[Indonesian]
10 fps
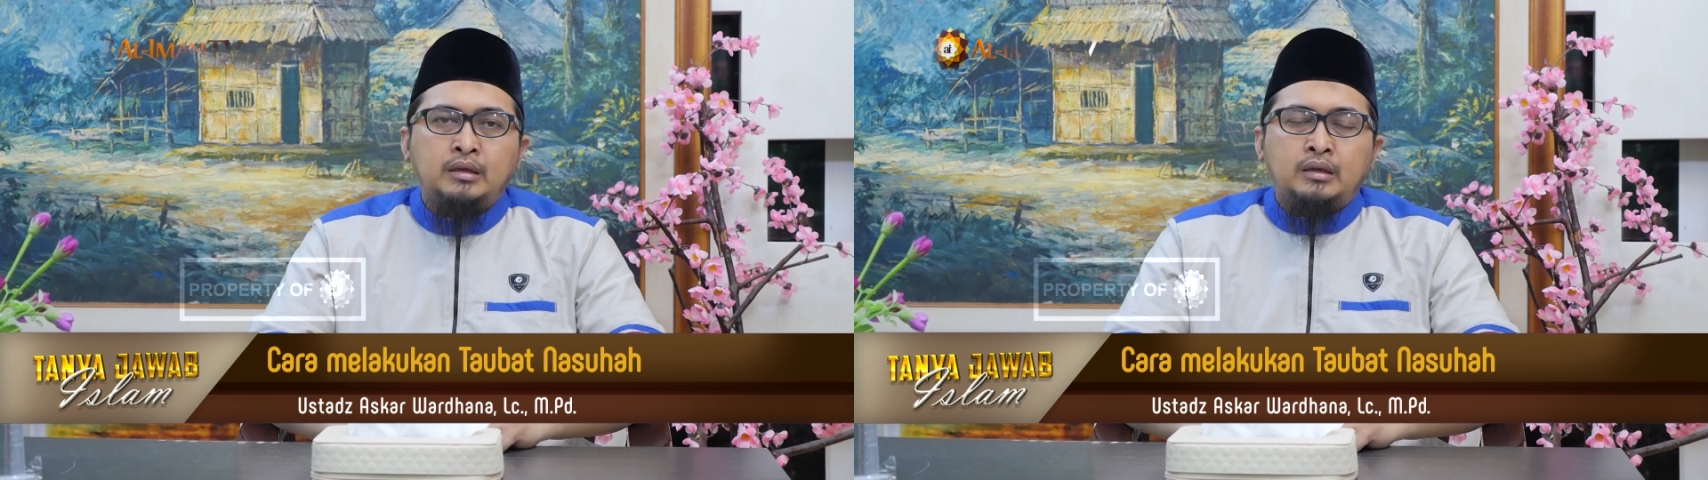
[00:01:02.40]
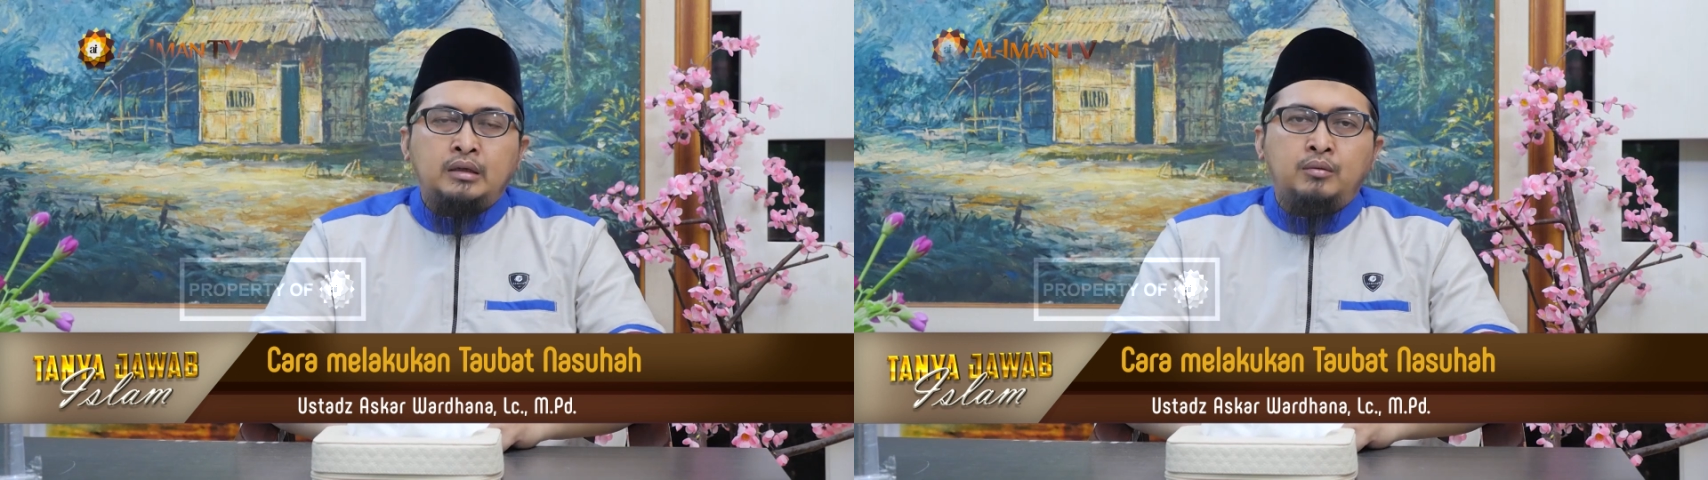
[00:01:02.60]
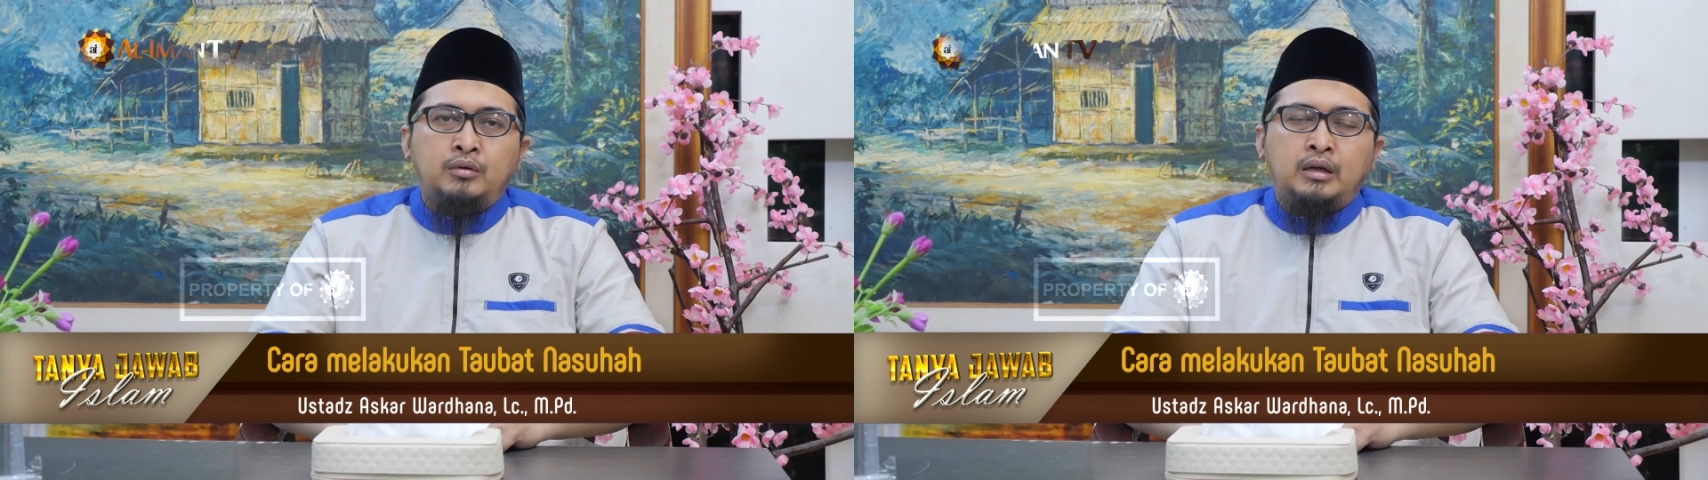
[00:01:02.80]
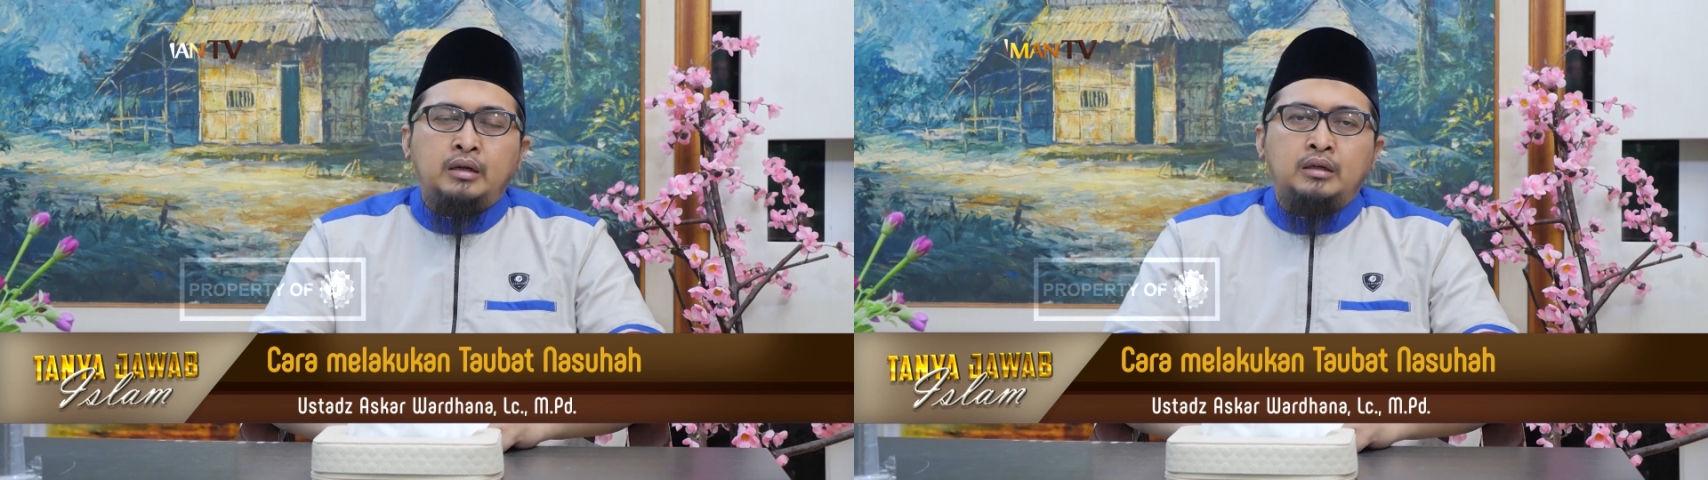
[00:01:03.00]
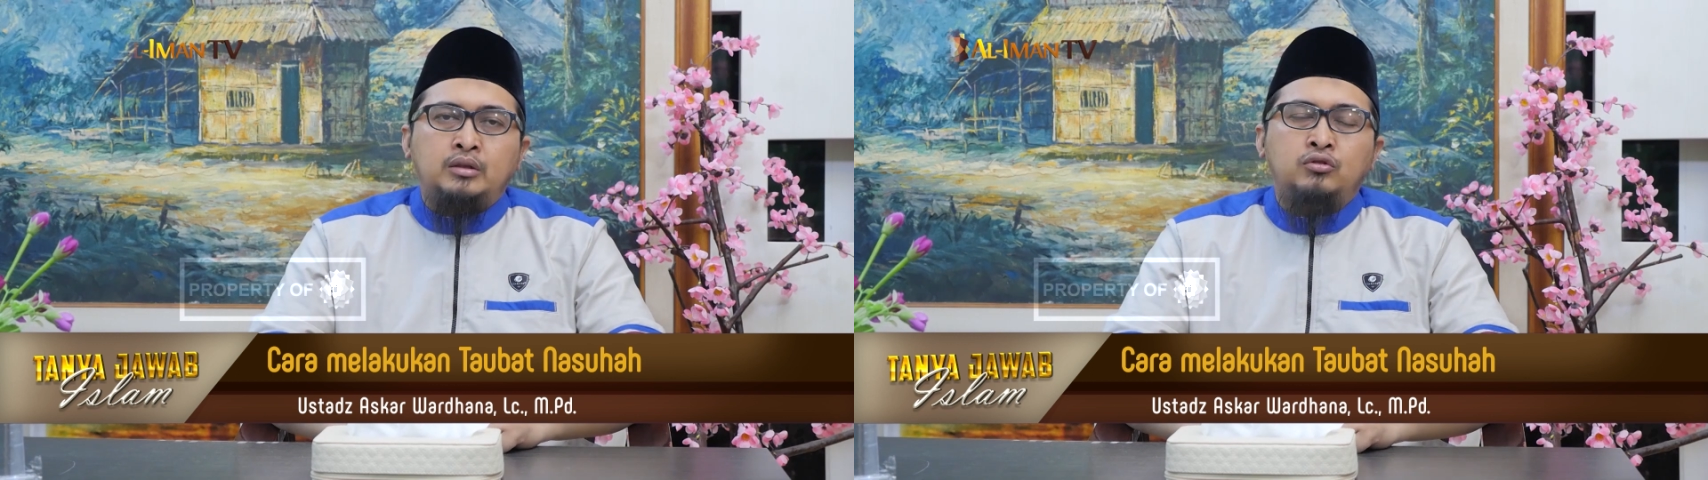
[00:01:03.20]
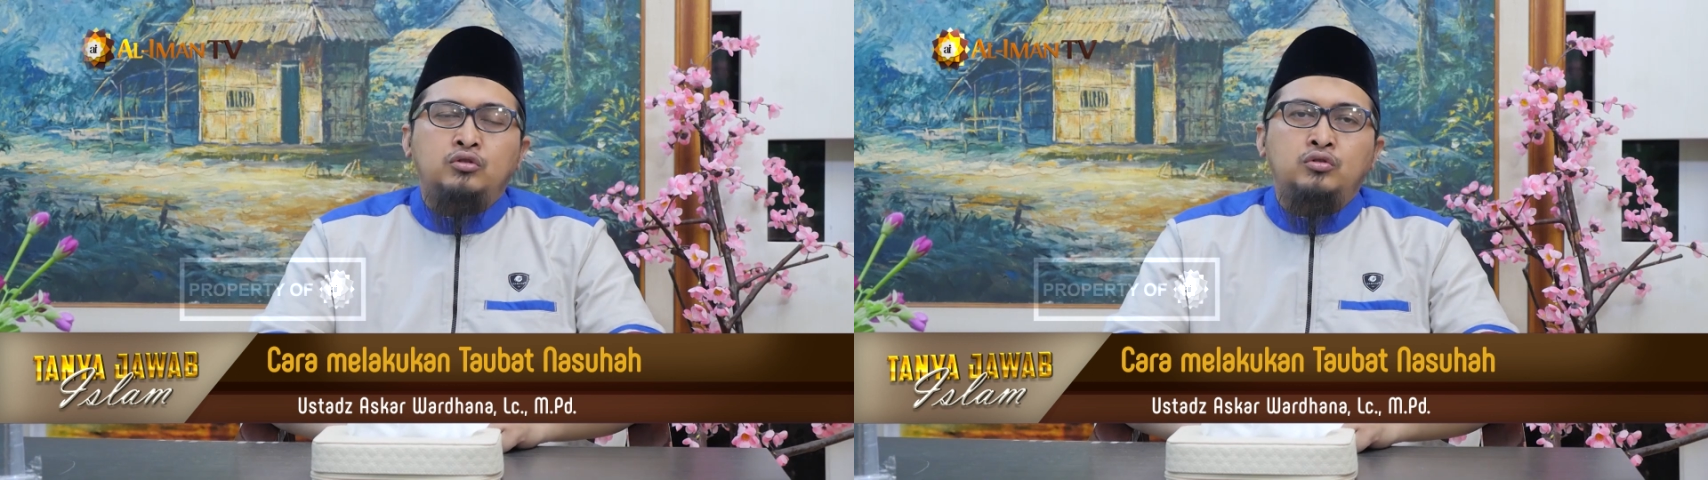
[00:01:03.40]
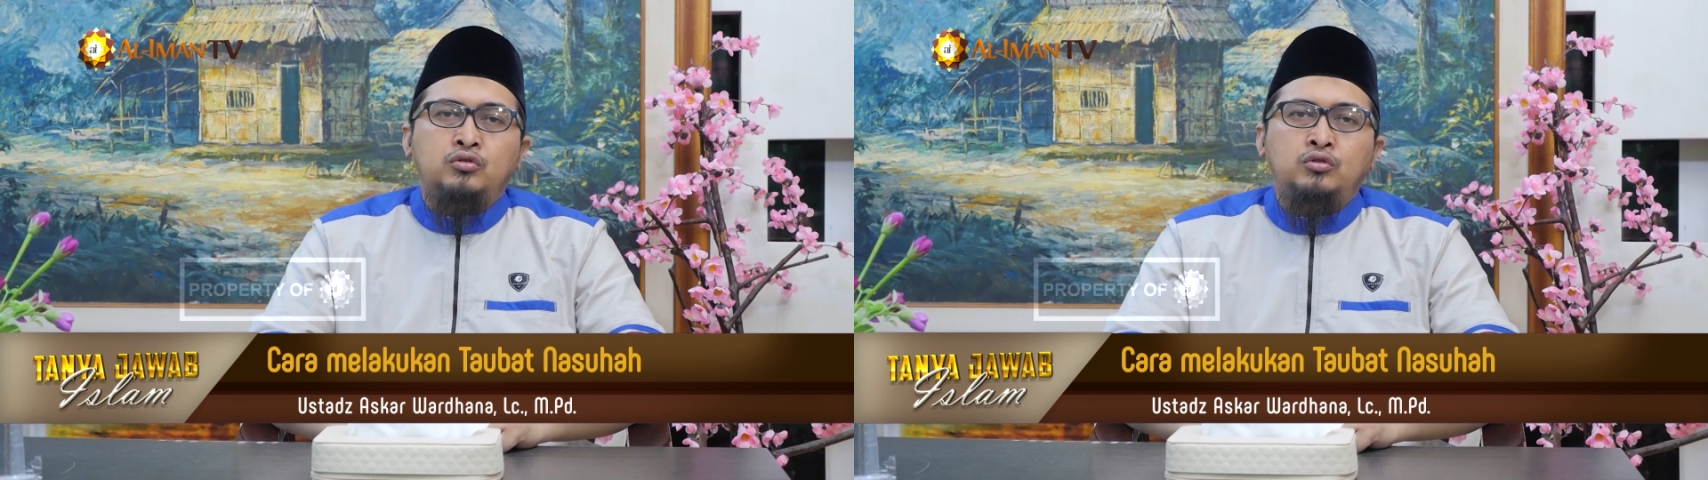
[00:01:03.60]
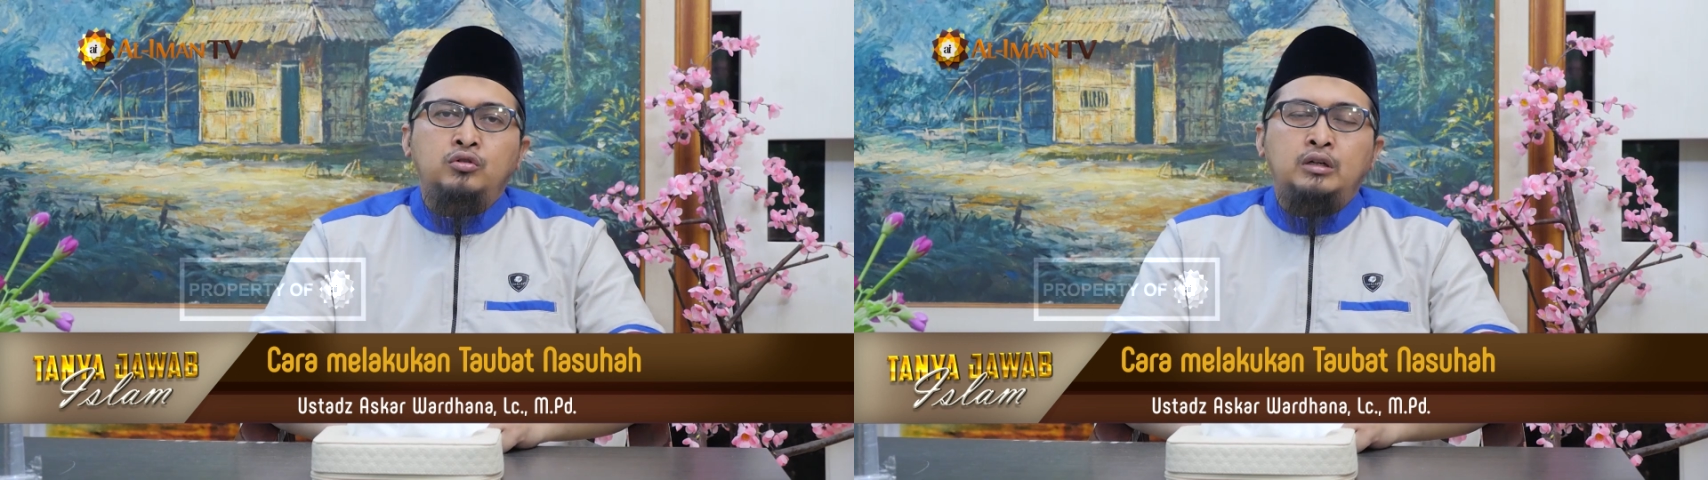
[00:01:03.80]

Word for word: Kemudian yang ketujuh,